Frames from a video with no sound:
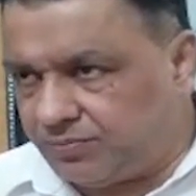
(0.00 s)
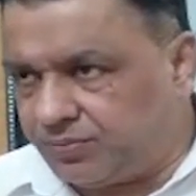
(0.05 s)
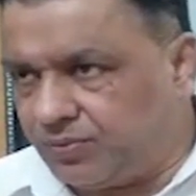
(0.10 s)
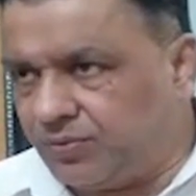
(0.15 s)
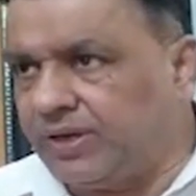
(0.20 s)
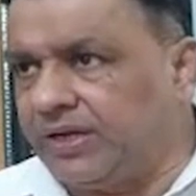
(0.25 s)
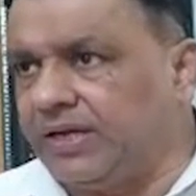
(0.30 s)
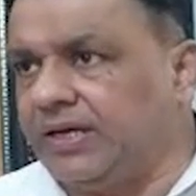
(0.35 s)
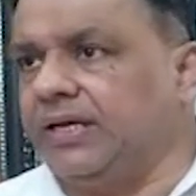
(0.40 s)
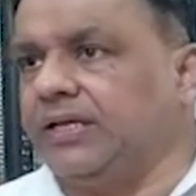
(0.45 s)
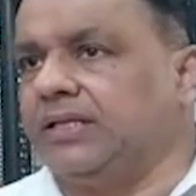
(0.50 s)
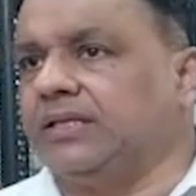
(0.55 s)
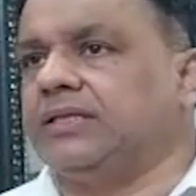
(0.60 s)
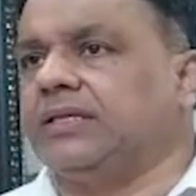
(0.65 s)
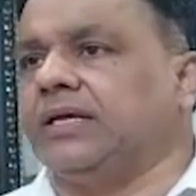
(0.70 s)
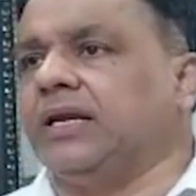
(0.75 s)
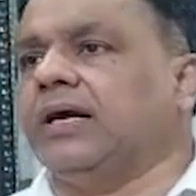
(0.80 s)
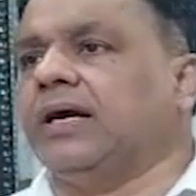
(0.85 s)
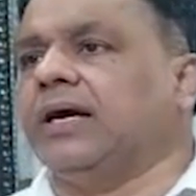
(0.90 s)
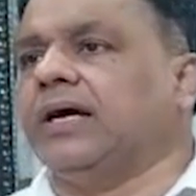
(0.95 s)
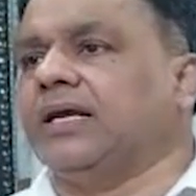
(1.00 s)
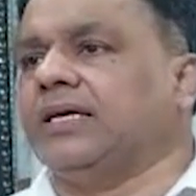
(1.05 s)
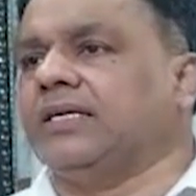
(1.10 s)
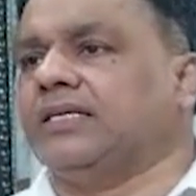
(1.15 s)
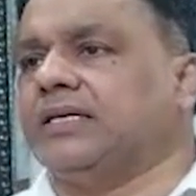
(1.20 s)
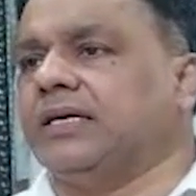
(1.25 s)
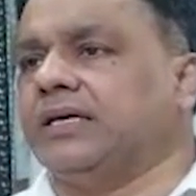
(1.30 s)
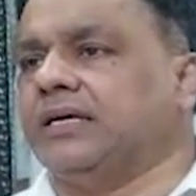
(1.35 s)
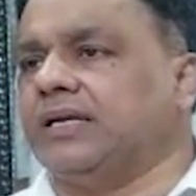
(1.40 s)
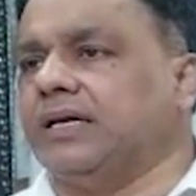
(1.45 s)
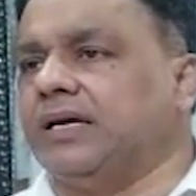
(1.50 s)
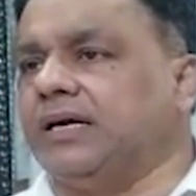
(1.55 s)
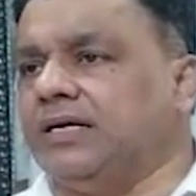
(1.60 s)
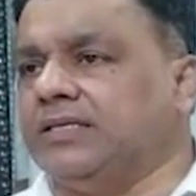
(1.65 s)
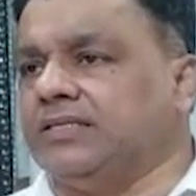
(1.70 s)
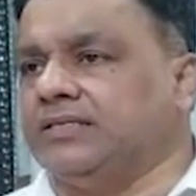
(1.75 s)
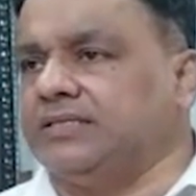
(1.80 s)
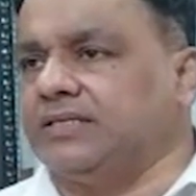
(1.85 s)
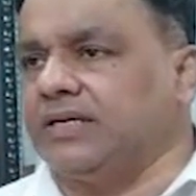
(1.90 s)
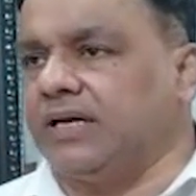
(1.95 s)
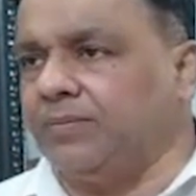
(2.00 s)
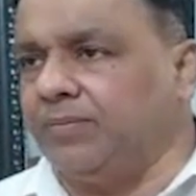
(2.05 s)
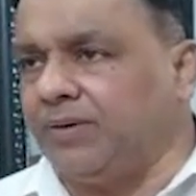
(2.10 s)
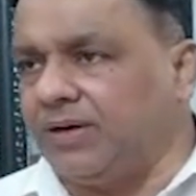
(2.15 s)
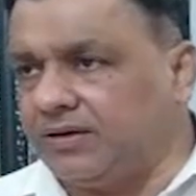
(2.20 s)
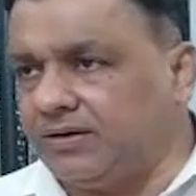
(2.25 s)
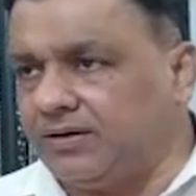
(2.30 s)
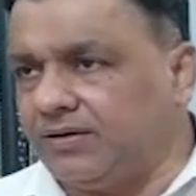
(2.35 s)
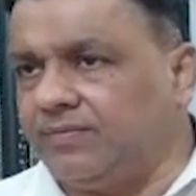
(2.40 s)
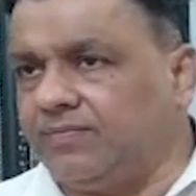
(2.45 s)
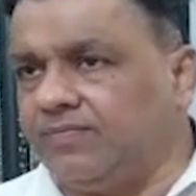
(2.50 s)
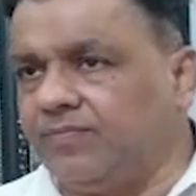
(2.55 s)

पूरे तेलंगाना स्टेट के खाजी साहिबान